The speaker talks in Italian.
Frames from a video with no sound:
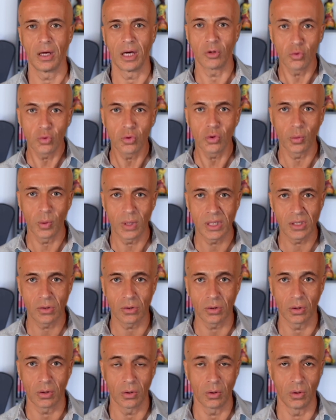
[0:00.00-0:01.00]
E tutto
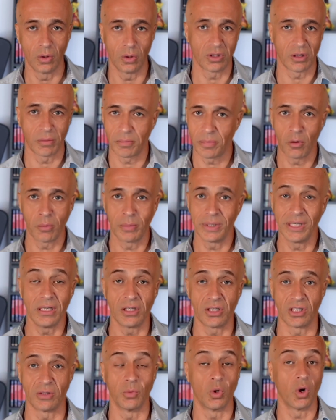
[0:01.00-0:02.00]
questo lo sappiamo
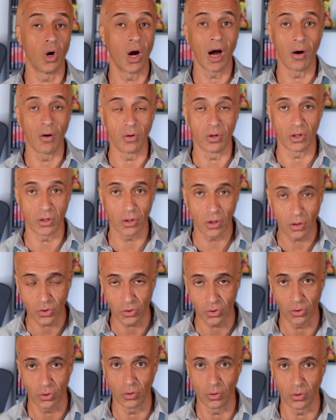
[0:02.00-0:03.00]
benissimo, ha un
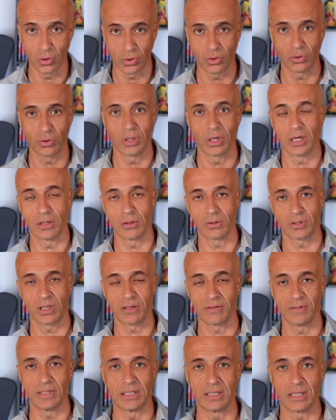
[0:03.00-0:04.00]
grosso costo nella
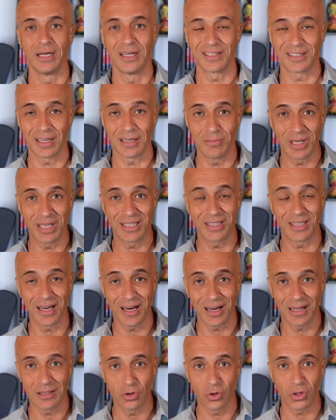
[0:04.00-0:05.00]
nostra vita, talmente
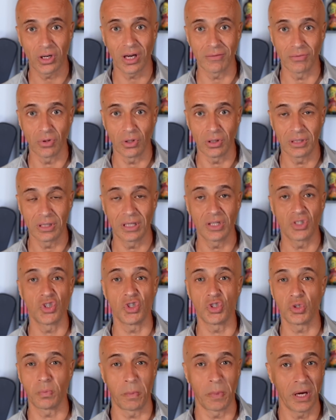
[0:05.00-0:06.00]
alto che a volte ci
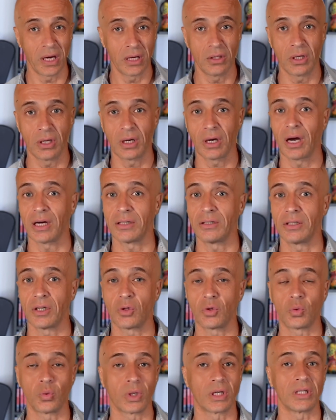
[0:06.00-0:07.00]
spegne
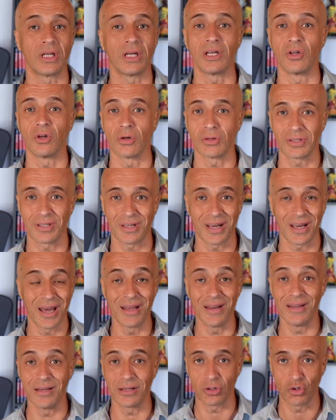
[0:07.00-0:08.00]
addirittura delle nostre
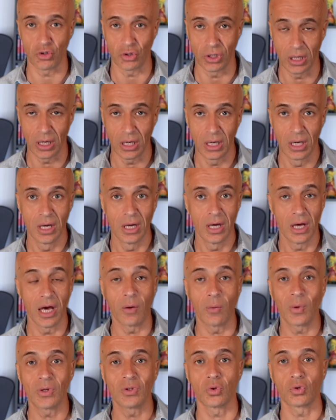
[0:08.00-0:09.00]
energie e
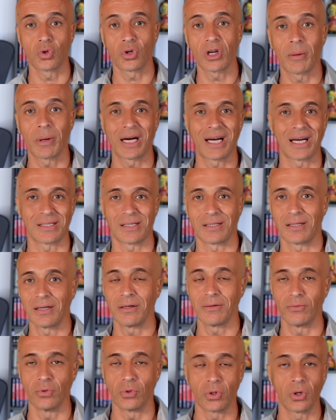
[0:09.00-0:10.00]
quando torniamo a casa dal
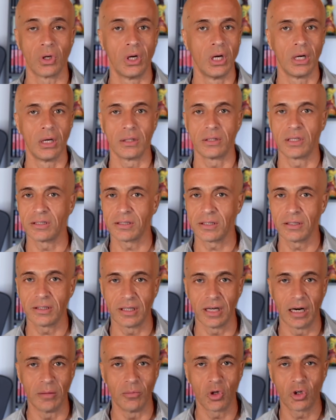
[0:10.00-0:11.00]
lavoro ci
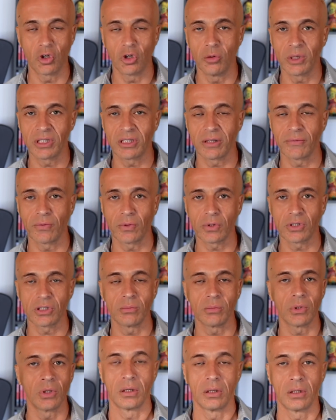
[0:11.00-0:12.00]
sentiamo come se
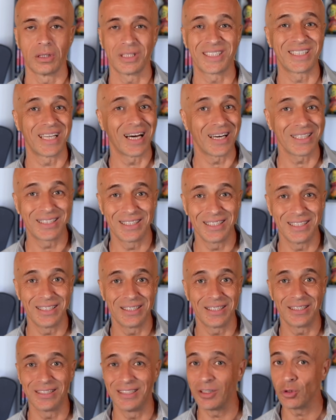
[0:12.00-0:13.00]
fossimo
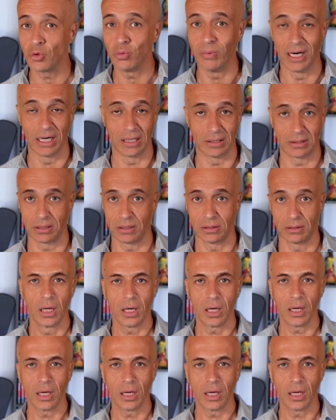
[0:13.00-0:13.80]
stati derubati.